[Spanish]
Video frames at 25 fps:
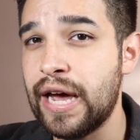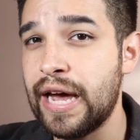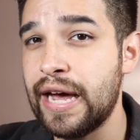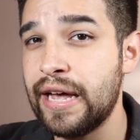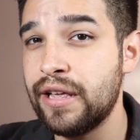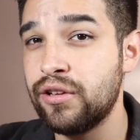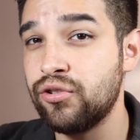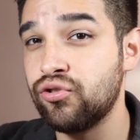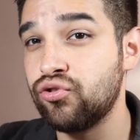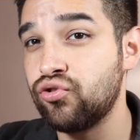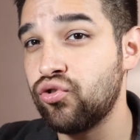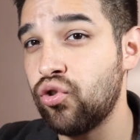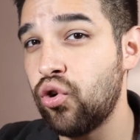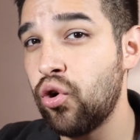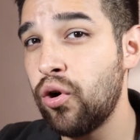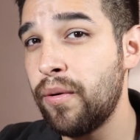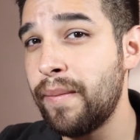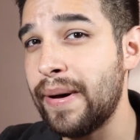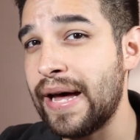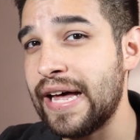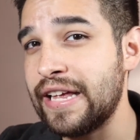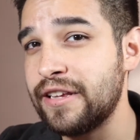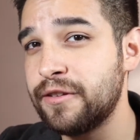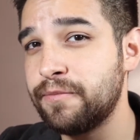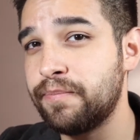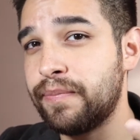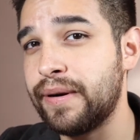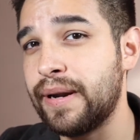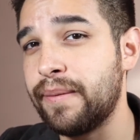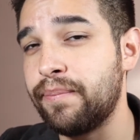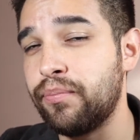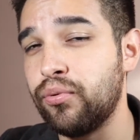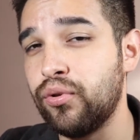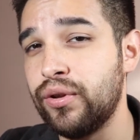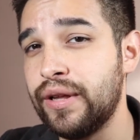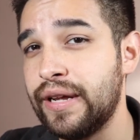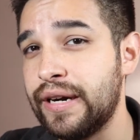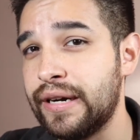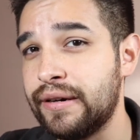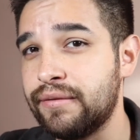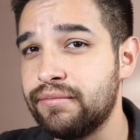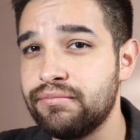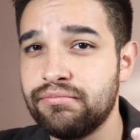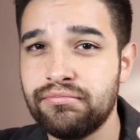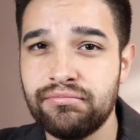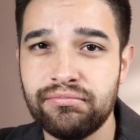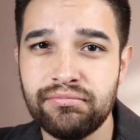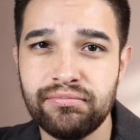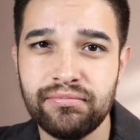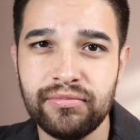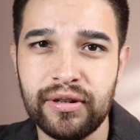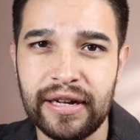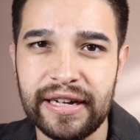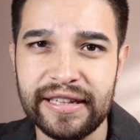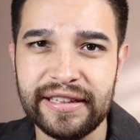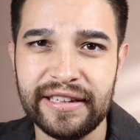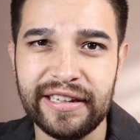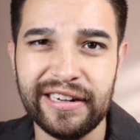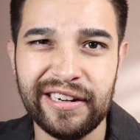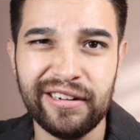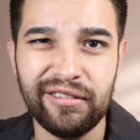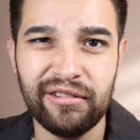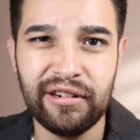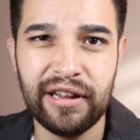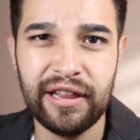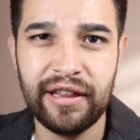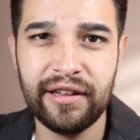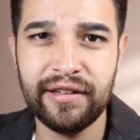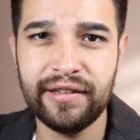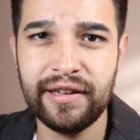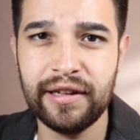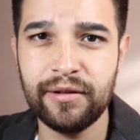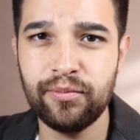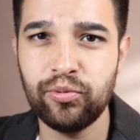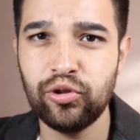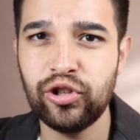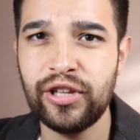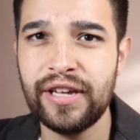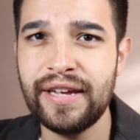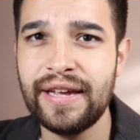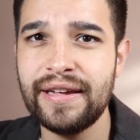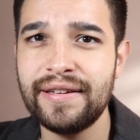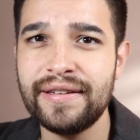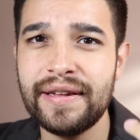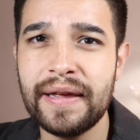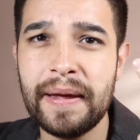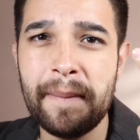años o más para poder adquirir una de estas botellas.